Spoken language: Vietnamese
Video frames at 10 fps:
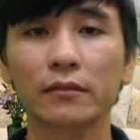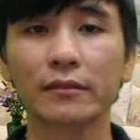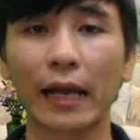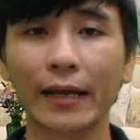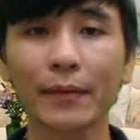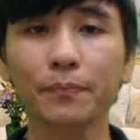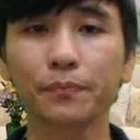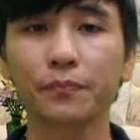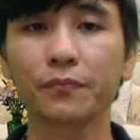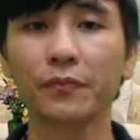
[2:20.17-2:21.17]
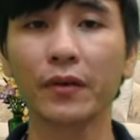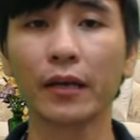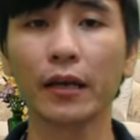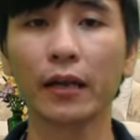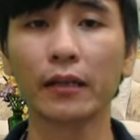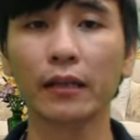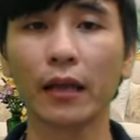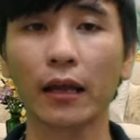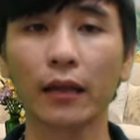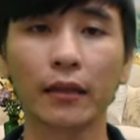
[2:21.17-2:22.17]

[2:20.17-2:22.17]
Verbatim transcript: đẳng cấp về hình à,